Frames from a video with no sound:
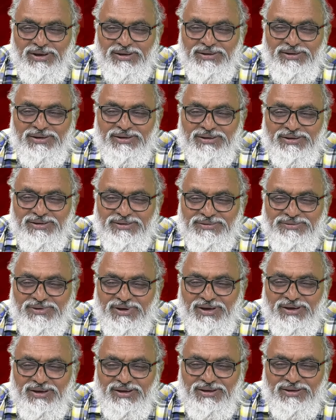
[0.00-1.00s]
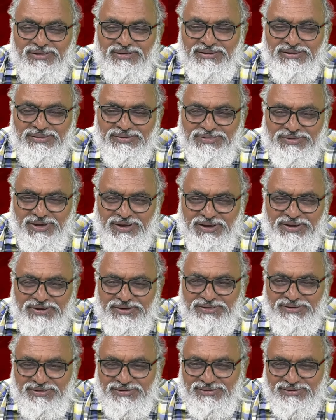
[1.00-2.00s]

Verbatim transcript: అంటే ఈసారి